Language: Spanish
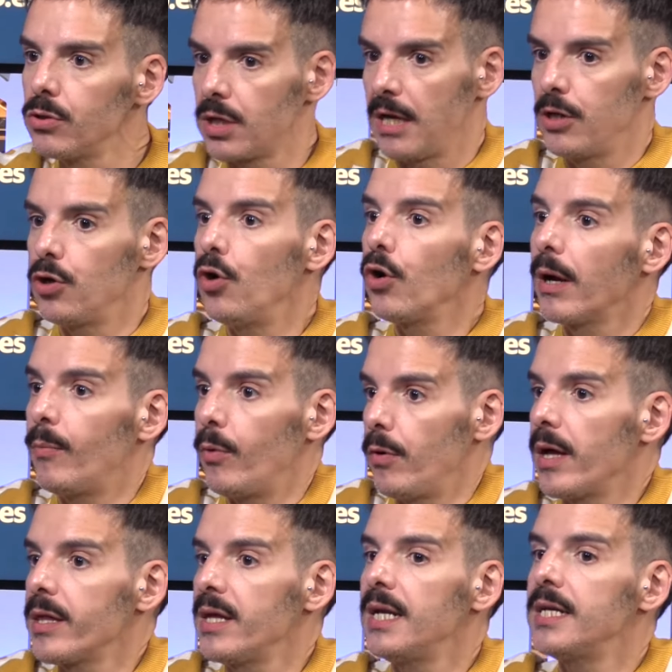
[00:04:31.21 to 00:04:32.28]
O sea, yo lo que
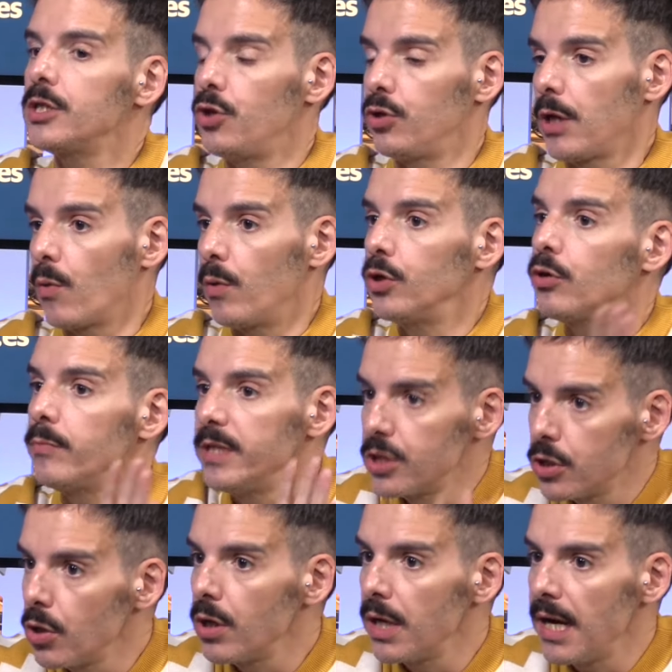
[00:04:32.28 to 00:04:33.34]
puedo hacer es, yo te cuento mi
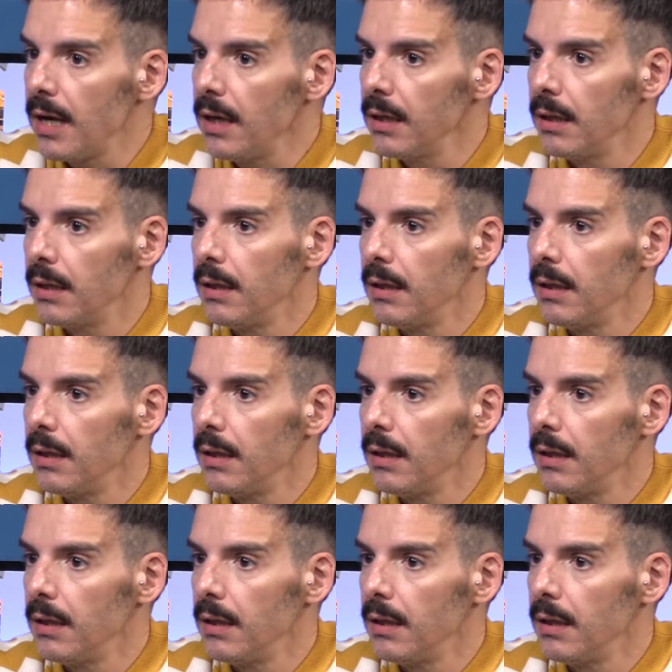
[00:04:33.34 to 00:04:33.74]
historia,